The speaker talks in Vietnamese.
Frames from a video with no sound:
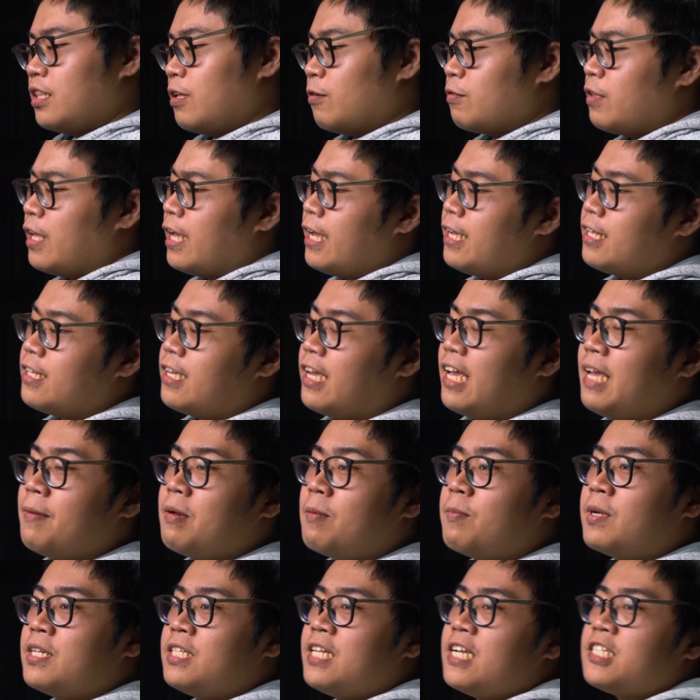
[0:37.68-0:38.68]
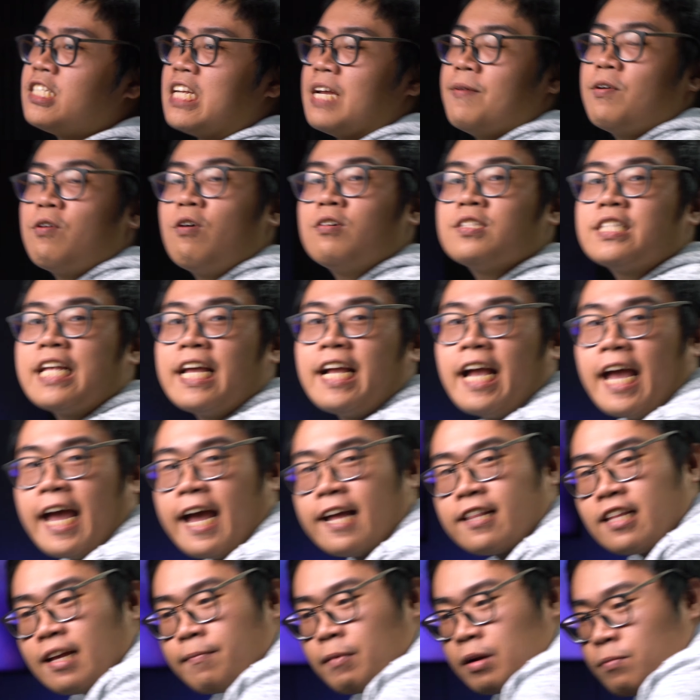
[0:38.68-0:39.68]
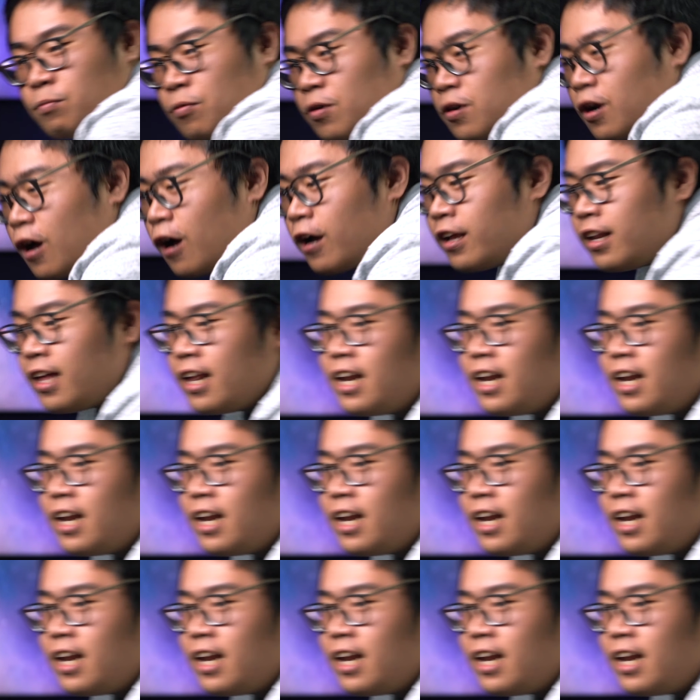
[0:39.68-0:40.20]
Đầu tiên, khi mà mình chia sẻ với con tai nghe thì mình muốn nói